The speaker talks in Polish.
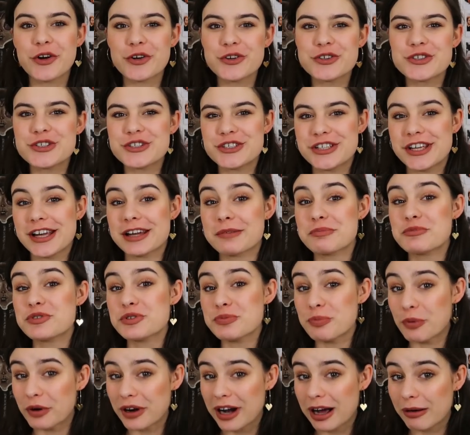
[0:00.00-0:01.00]
kończy się
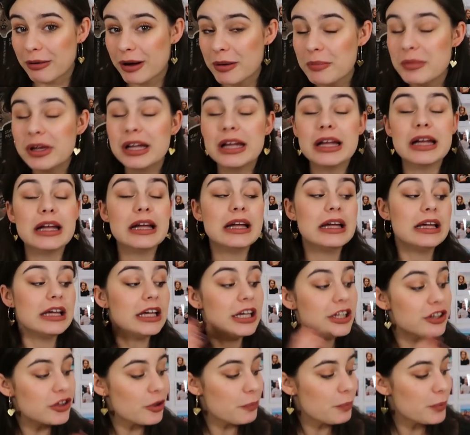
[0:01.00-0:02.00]
jakimś morałem
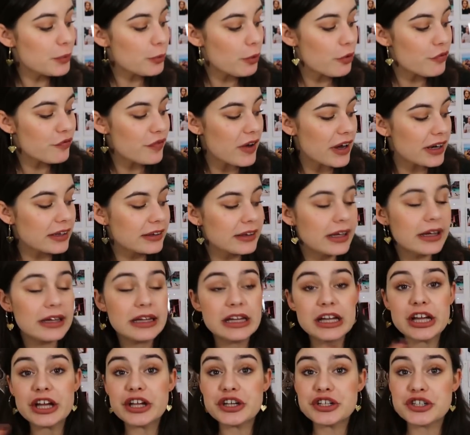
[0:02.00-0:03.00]
i to było fajne.
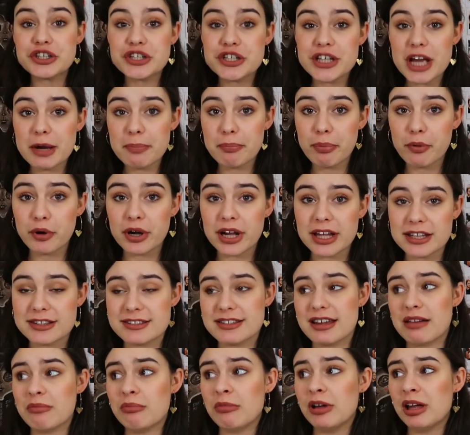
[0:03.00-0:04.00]
Czy ja
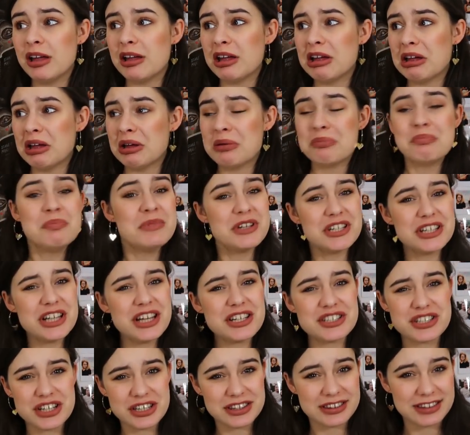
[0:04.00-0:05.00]
polecam?
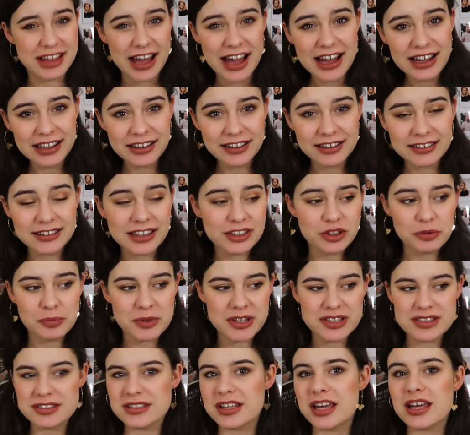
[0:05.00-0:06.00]
Myślę, że tak,
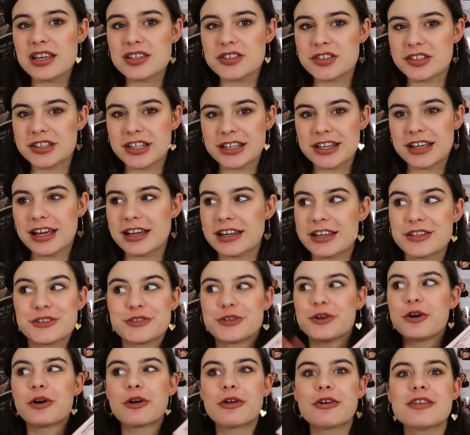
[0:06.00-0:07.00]
natomiast nie jest to takie jakieś
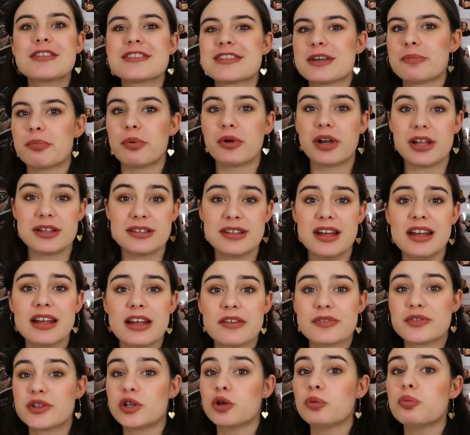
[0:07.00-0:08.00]
gorące
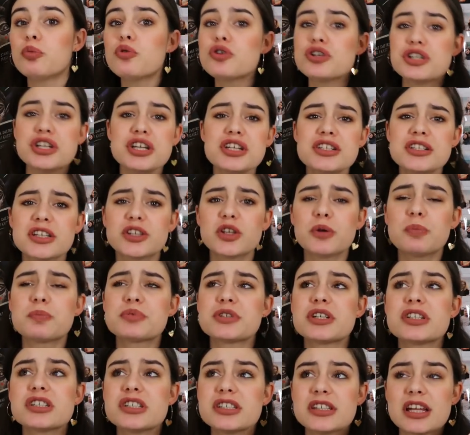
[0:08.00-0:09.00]
polecenie w stylu musicie to
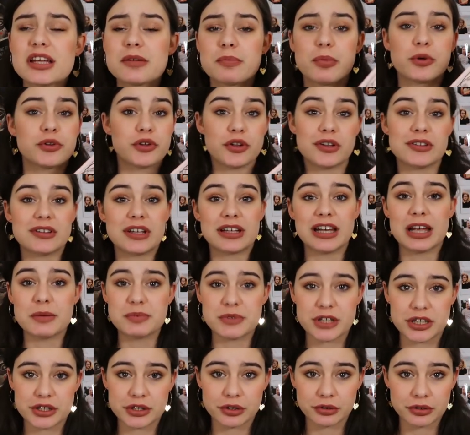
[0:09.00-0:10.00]
przeczytać, bo to jest
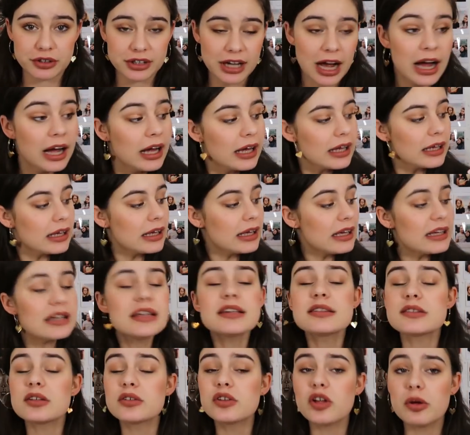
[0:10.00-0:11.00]
najlepsza książka.
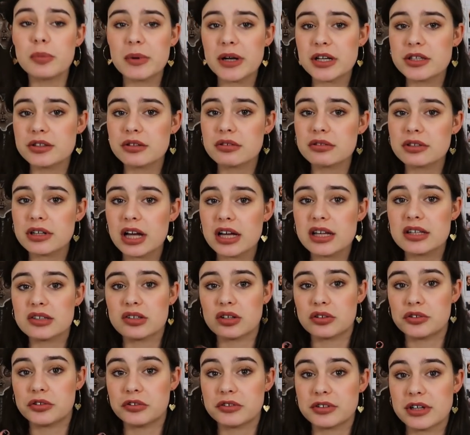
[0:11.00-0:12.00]
Jest to dobra książka, jest
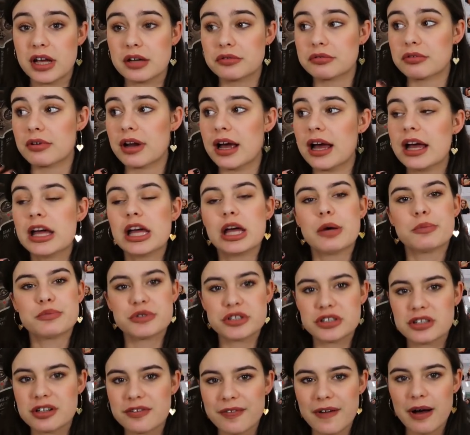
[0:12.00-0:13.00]
to książka, która
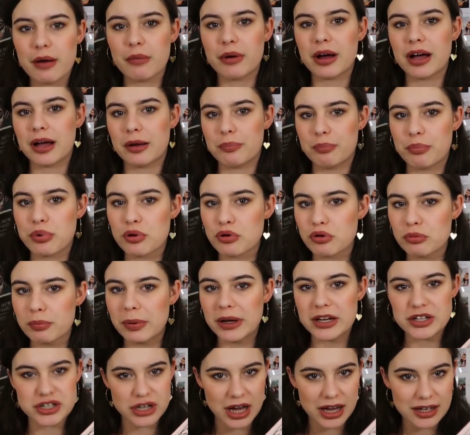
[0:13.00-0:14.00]
przetrwała
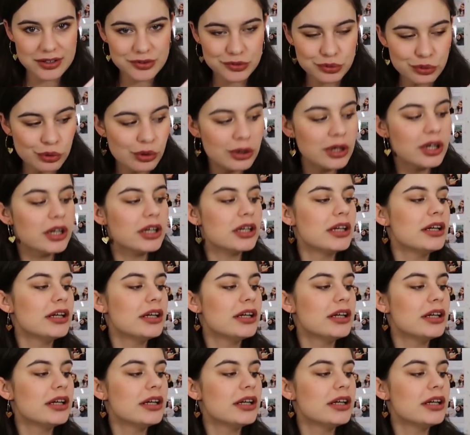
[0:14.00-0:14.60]
próbę czasu,